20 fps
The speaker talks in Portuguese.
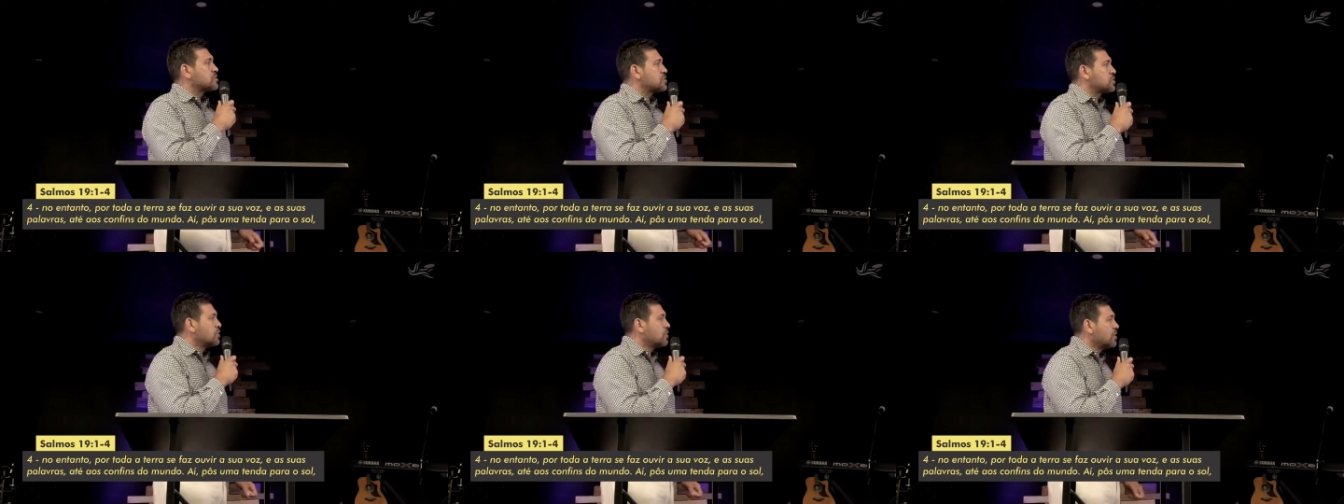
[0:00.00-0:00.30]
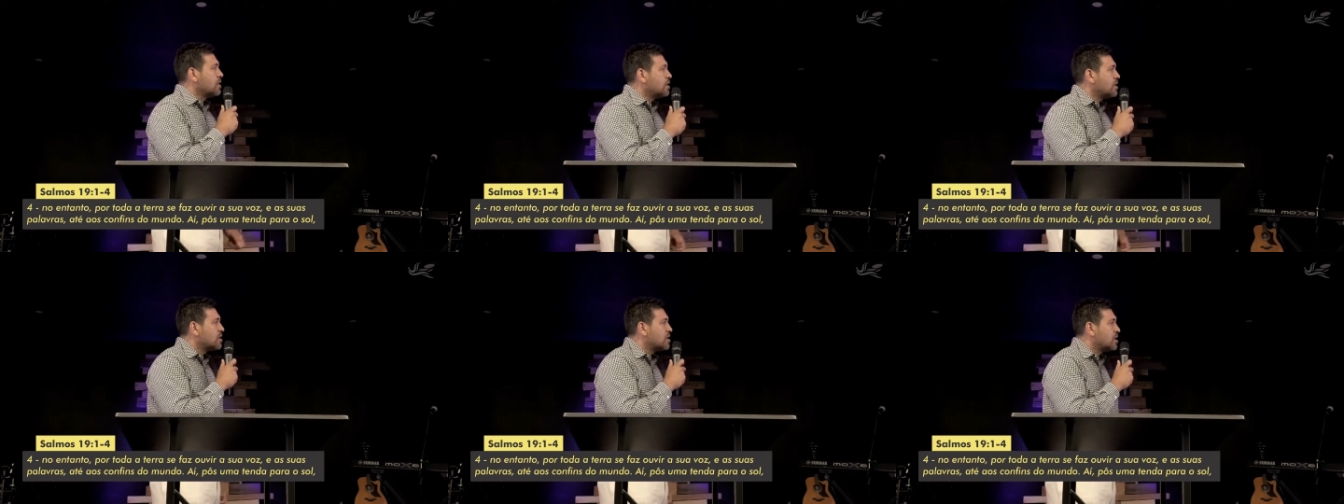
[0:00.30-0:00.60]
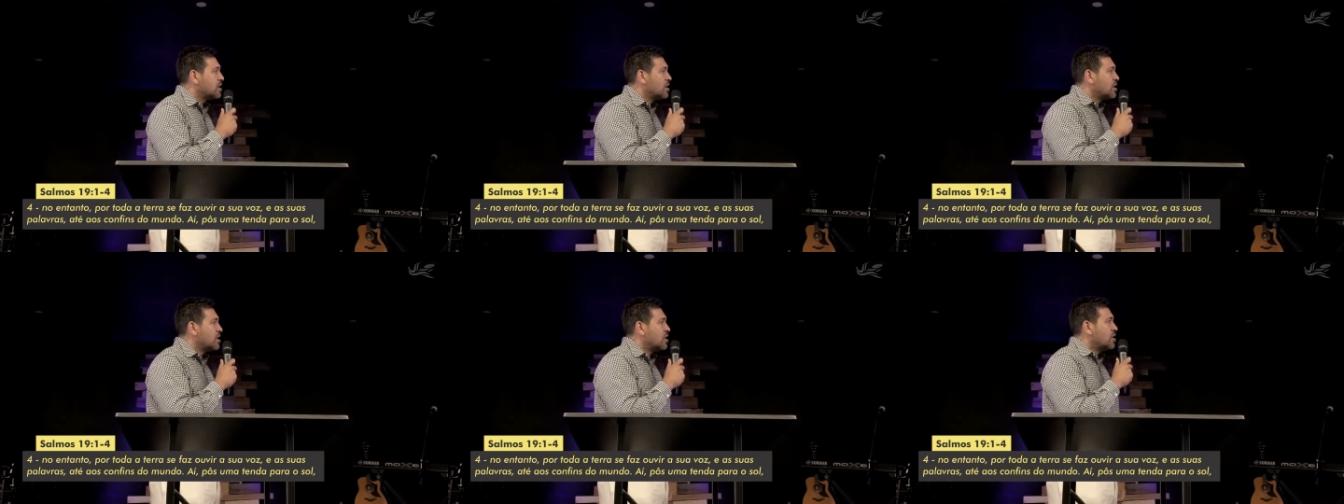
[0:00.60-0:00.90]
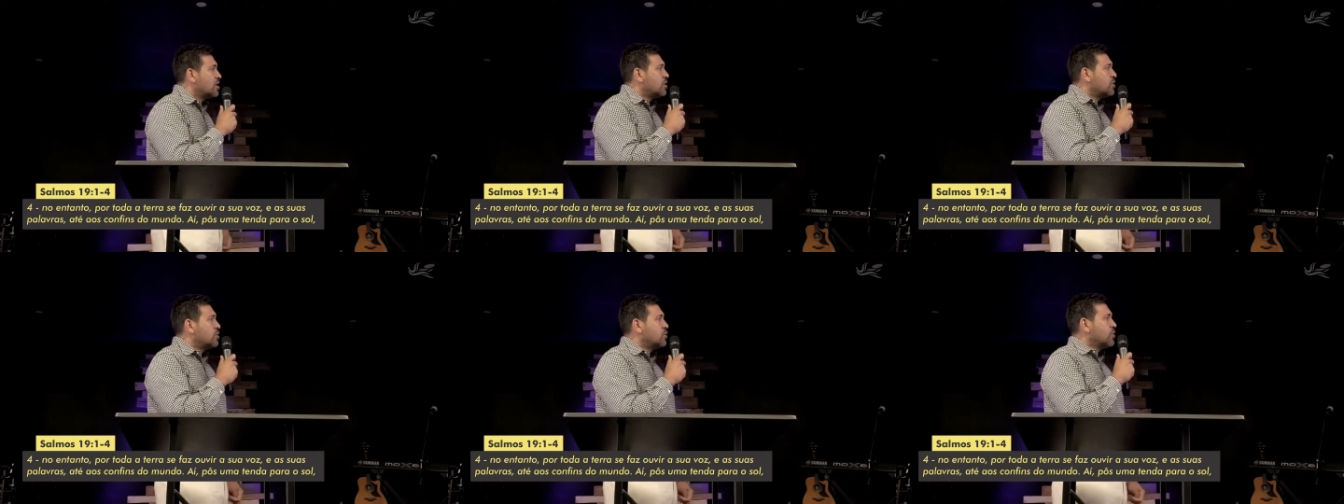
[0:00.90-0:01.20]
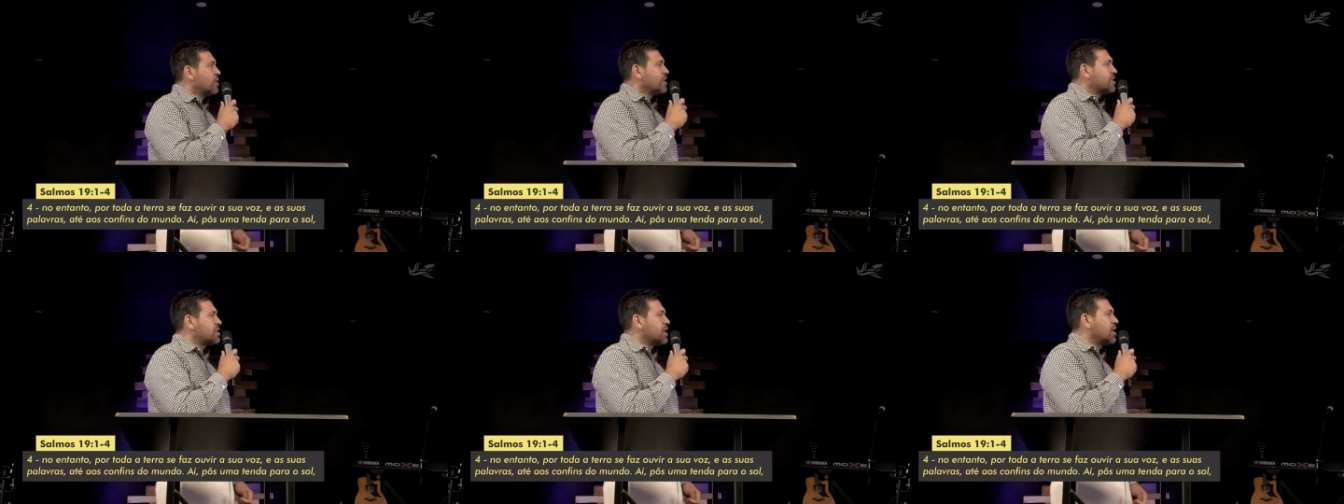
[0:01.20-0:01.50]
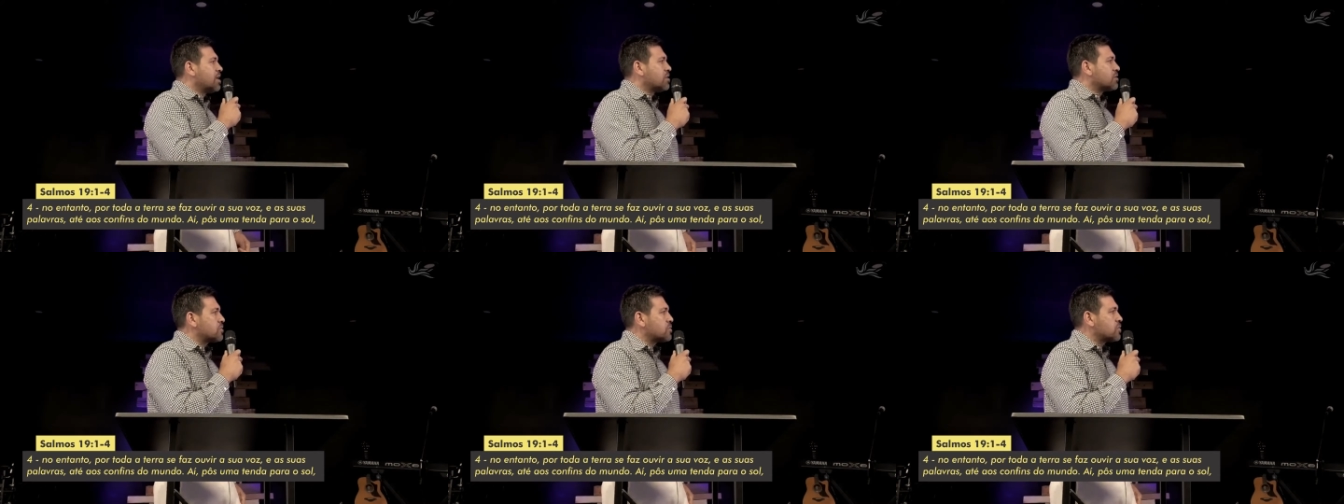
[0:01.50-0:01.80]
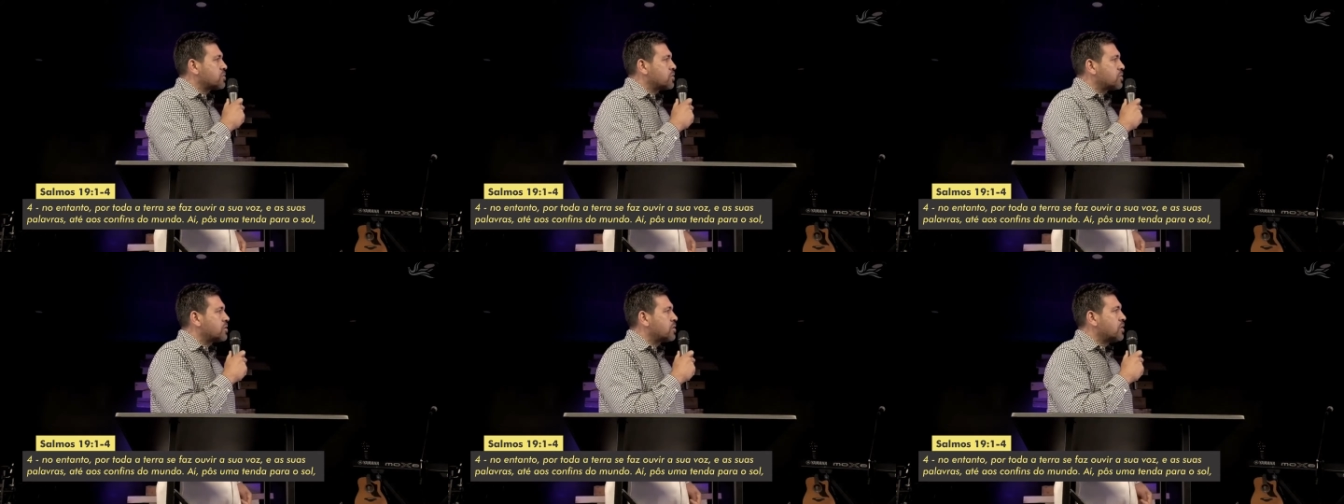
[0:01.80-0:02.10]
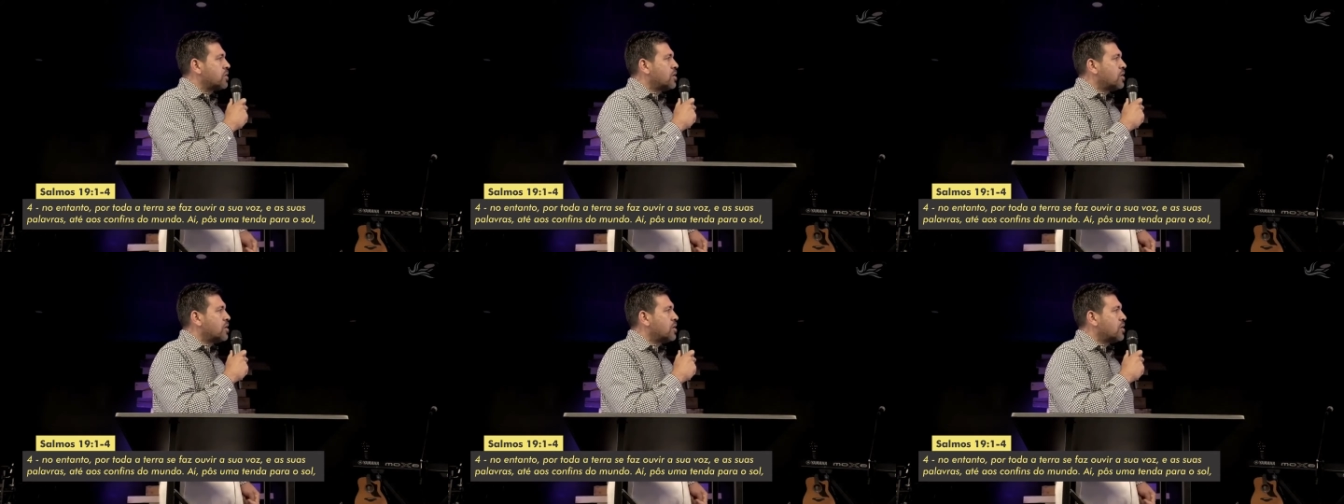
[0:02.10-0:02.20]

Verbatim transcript: Continua. No entanto,